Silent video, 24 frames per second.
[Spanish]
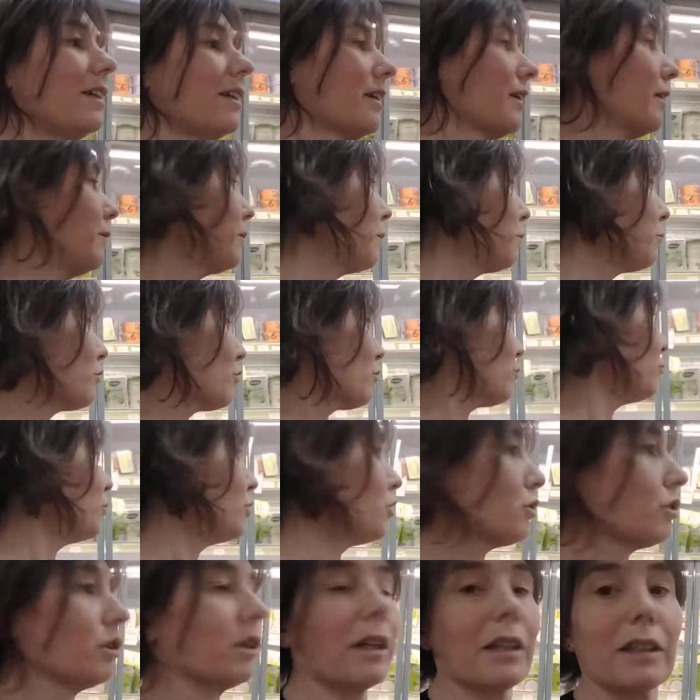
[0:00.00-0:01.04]
que vamos
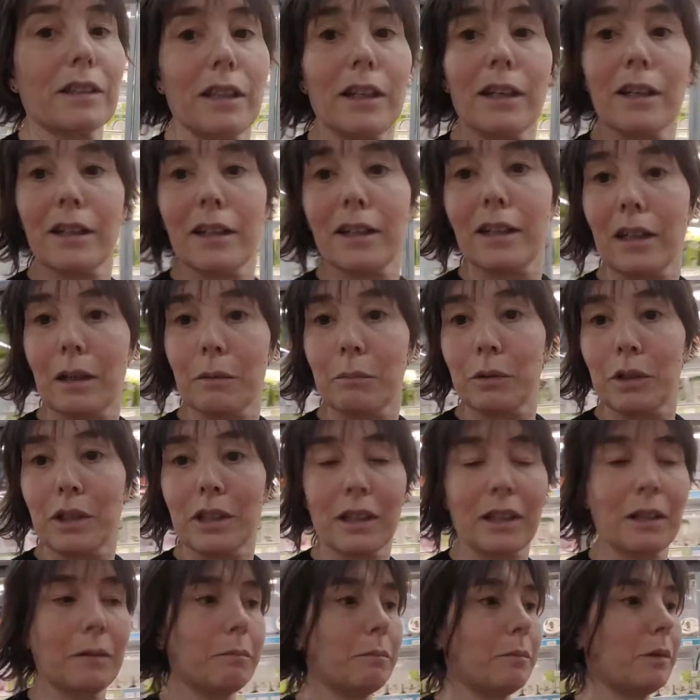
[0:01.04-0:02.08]
mucho en Cartagena, por
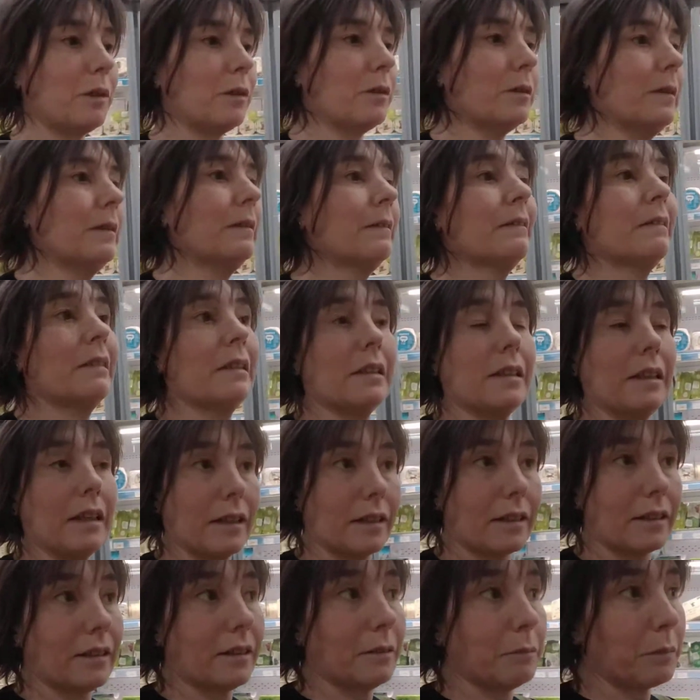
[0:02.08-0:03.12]
ejemplo, y
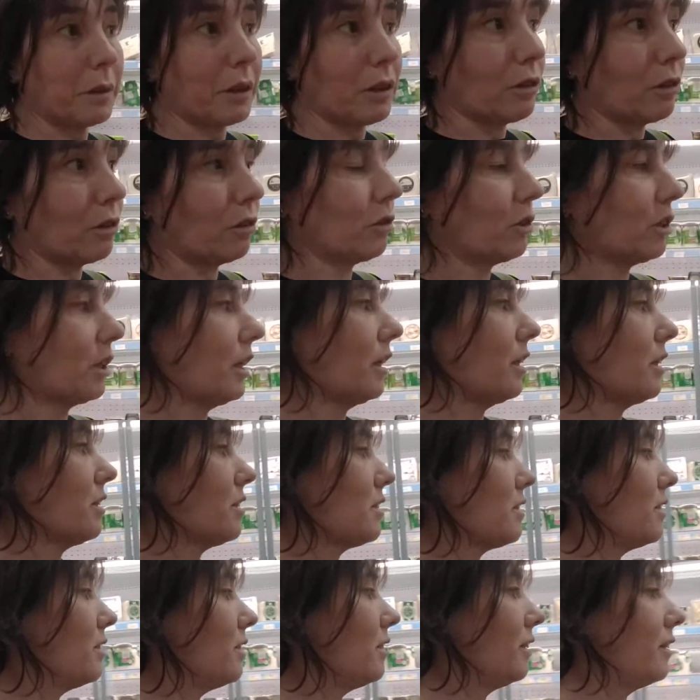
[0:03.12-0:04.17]
aquí, pero en
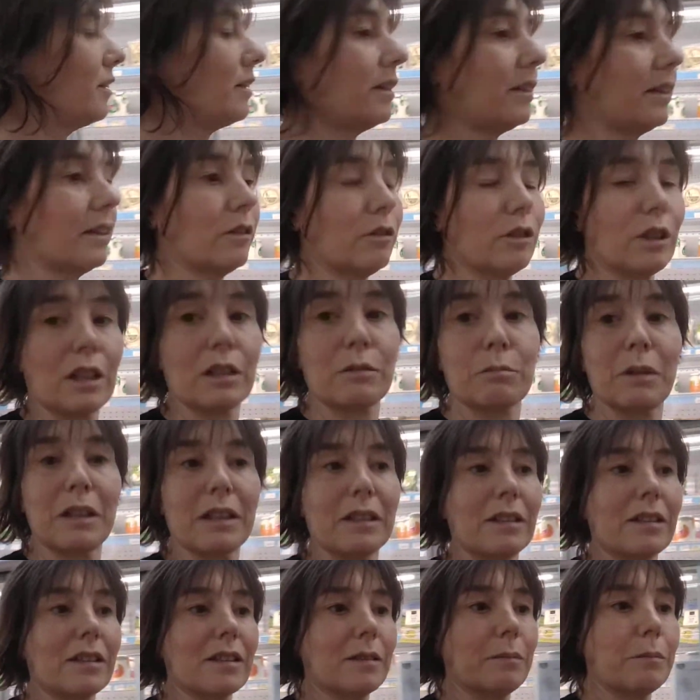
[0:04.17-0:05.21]
otras, en otras
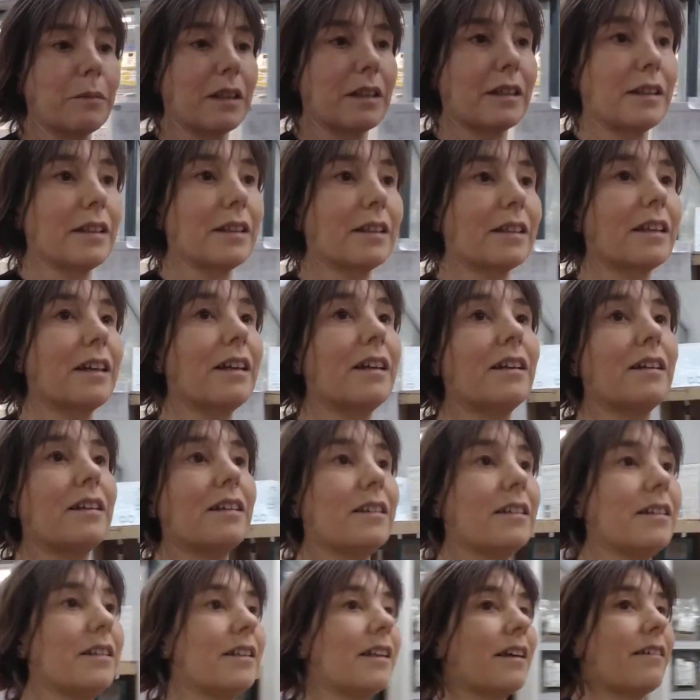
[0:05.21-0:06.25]
partes de Madrid.
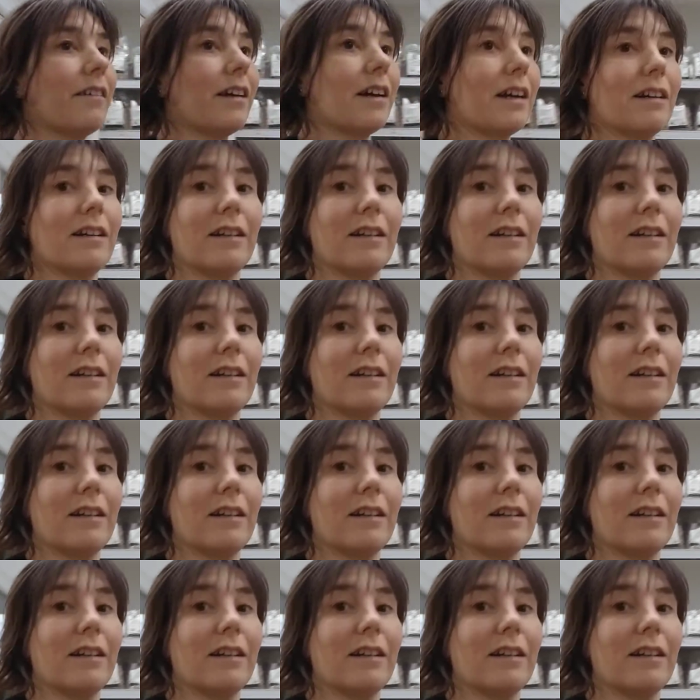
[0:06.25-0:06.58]
Y nada,